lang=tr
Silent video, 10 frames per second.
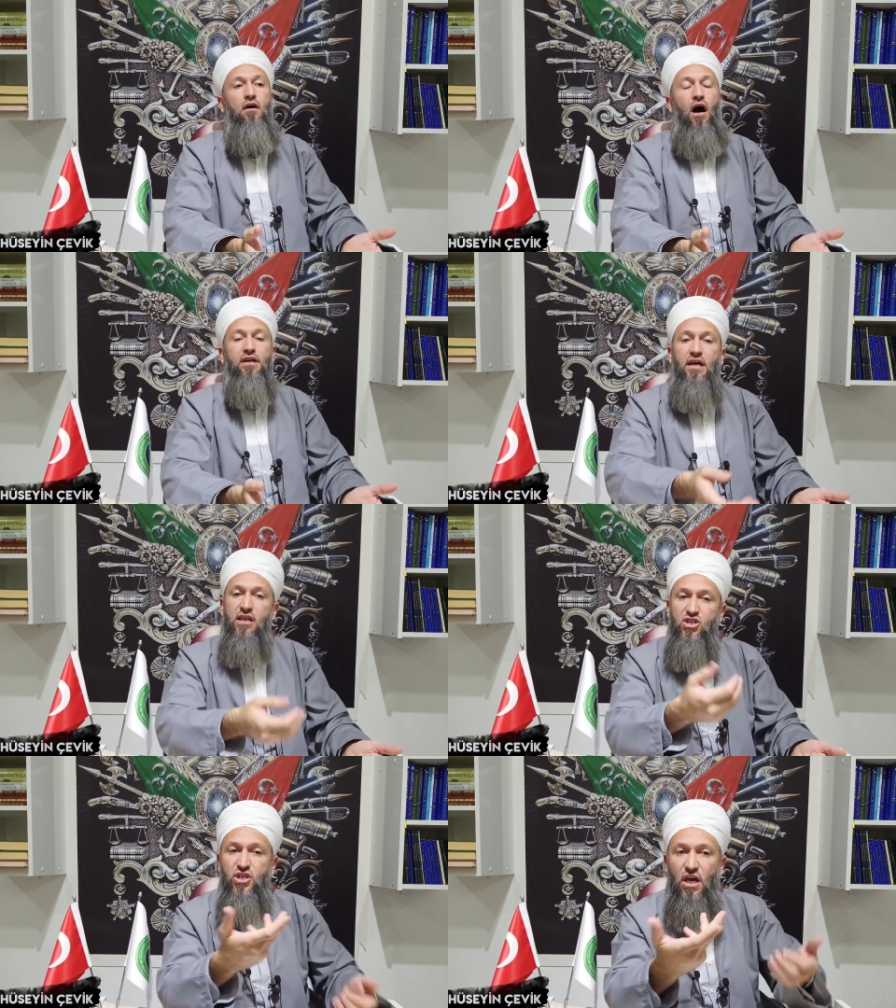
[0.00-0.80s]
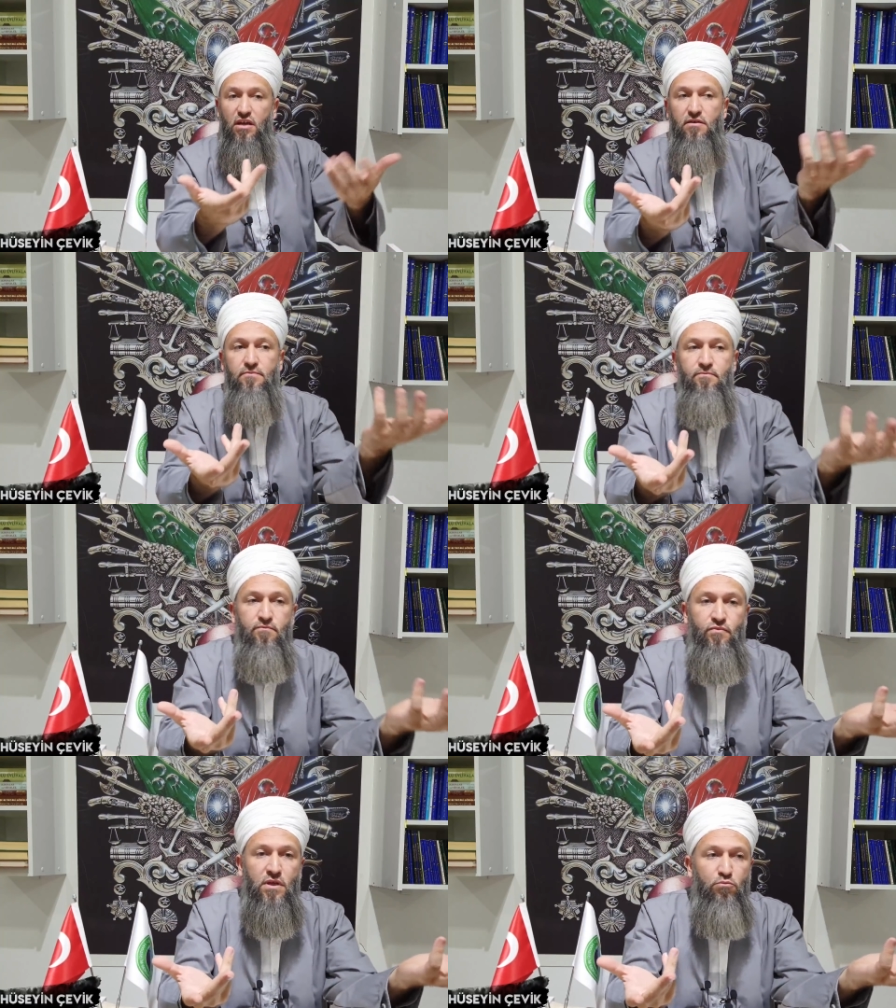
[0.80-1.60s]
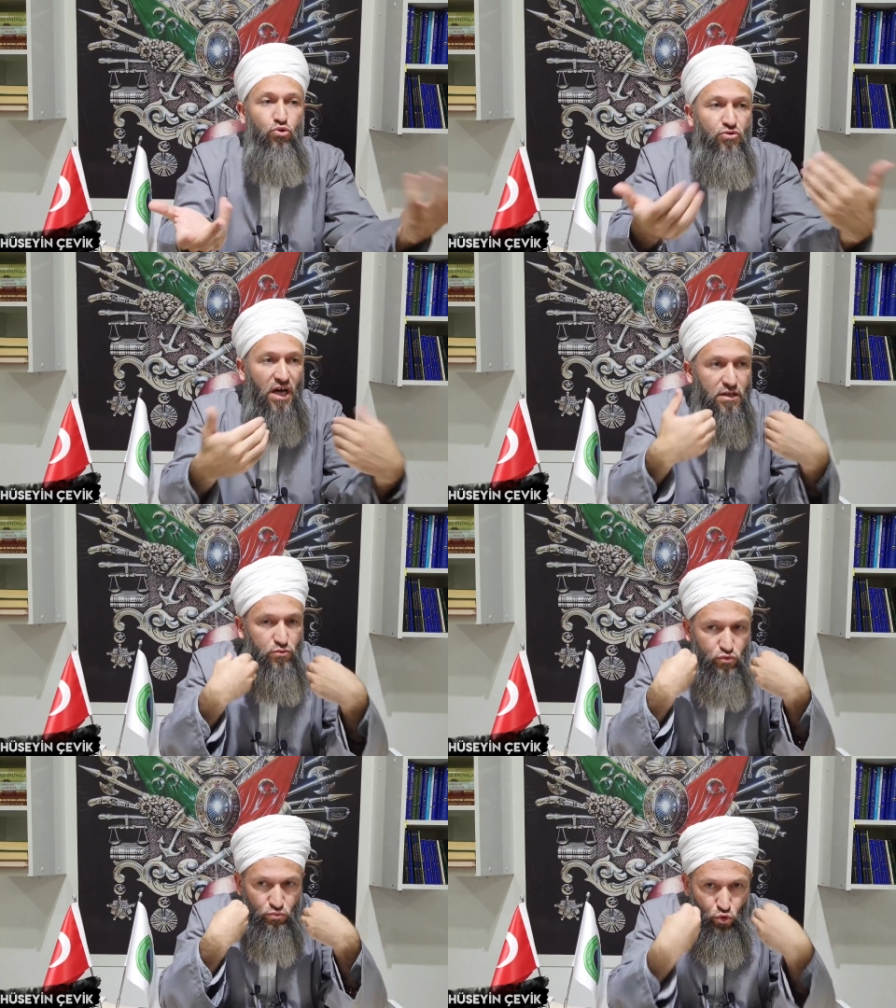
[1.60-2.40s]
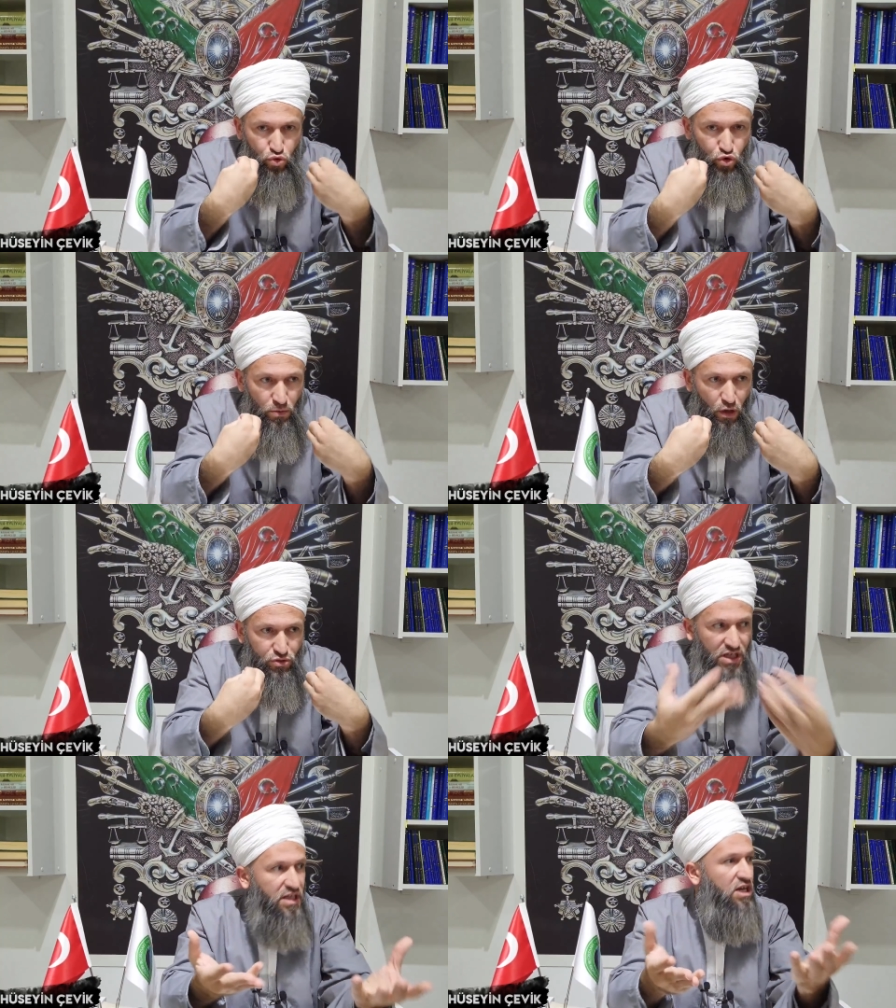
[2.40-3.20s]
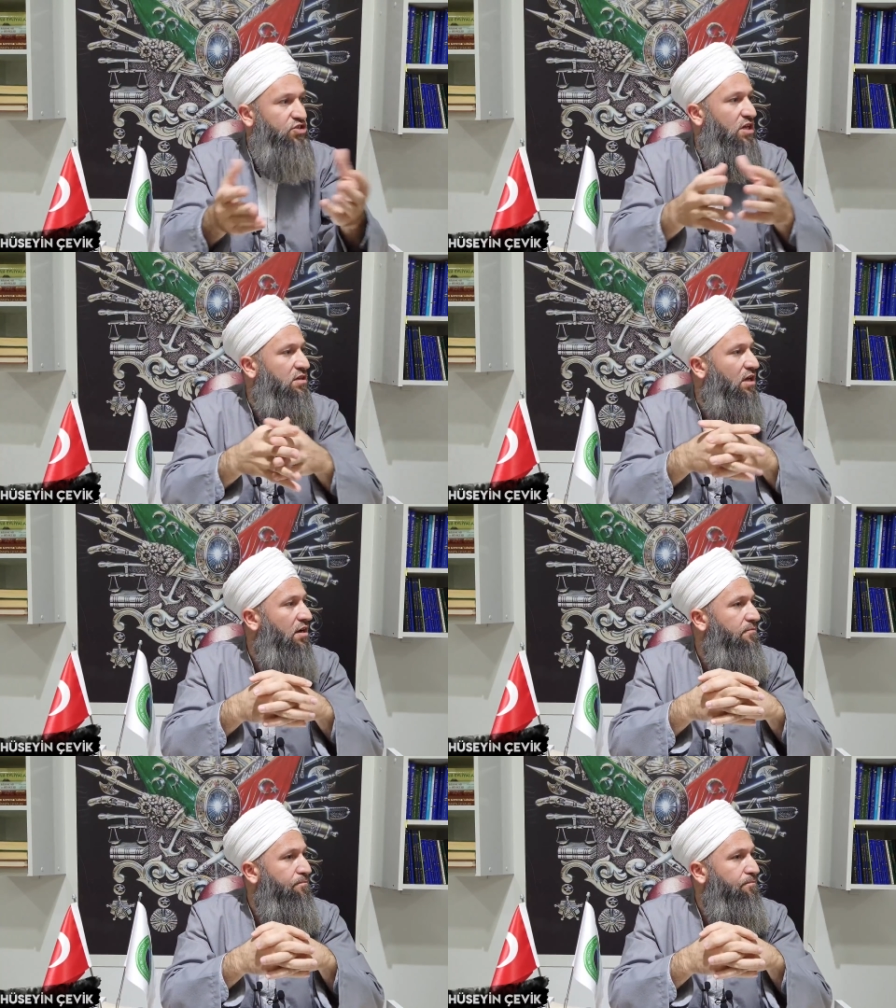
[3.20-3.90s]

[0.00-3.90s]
Arkadaşlar bunlar Müslüman ülkede yaşandı ya.